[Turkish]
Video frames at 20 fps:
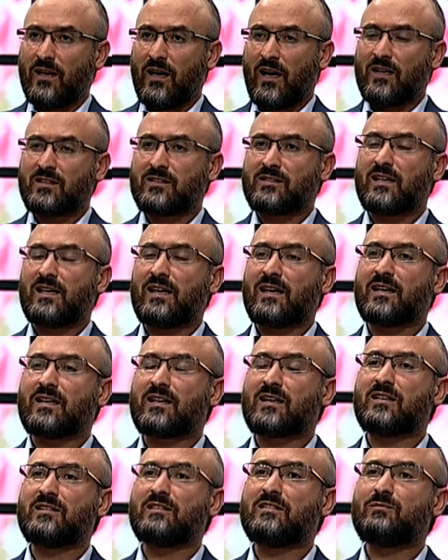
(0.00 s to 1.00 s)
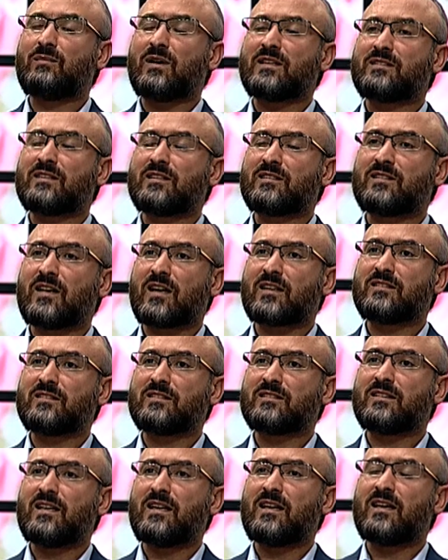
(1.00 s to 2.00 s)
hatta kılınmadığı
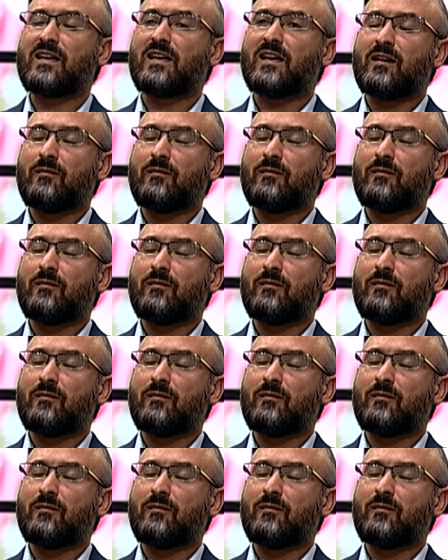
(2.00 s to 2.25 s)
takdirde